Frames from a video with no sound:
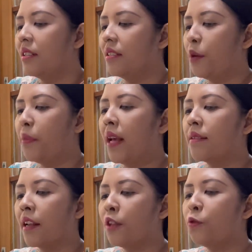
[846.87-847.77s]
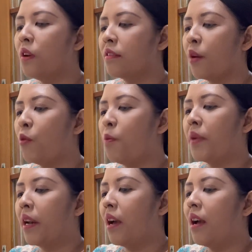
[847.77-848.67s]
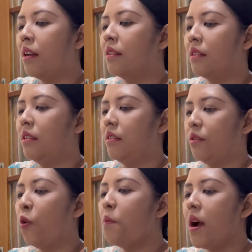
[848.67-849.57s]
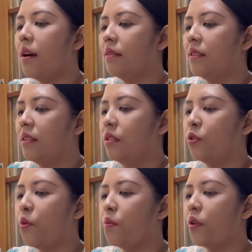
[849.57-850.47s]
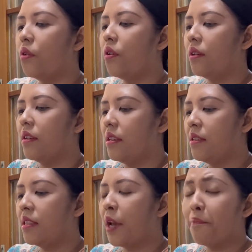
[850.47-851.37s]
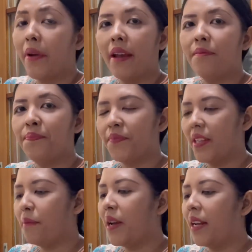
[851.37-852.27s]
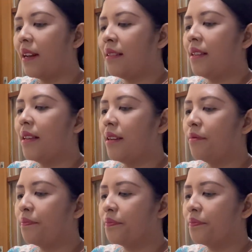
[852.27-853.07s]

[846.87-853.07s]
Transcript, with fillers: saya penasaran juga saya belum pernah nyoba combro isi tempe gimana rasanya